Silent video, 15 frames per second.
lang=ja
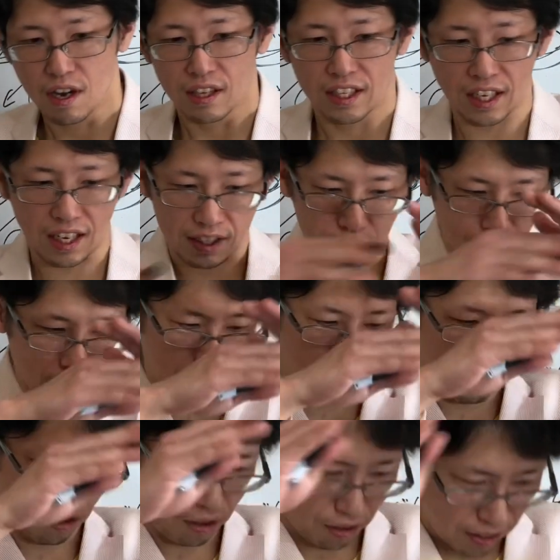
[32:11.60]
だからそ
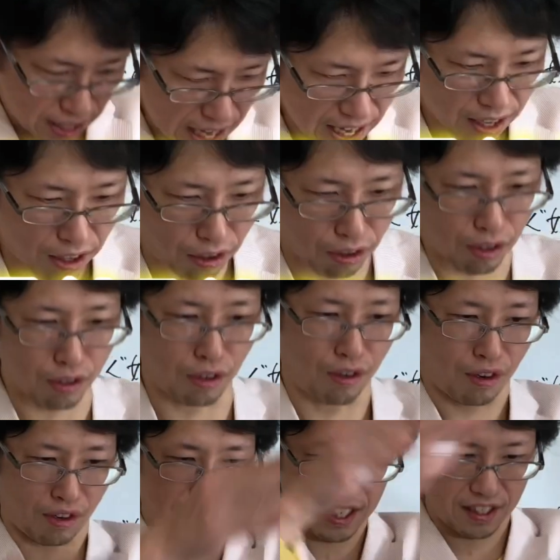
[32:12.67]
の、一個のと
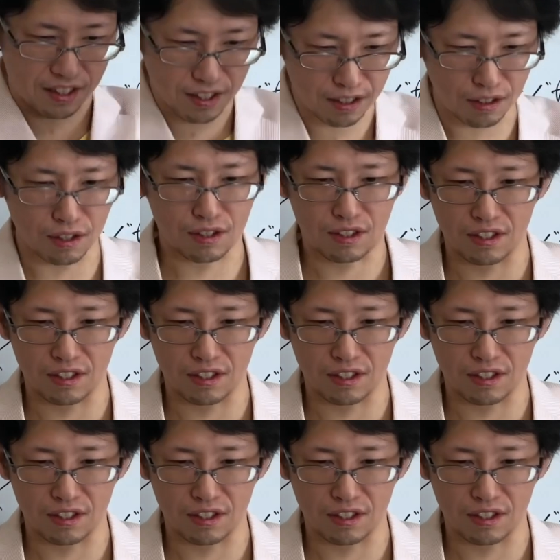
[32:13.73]
ころにずっと尽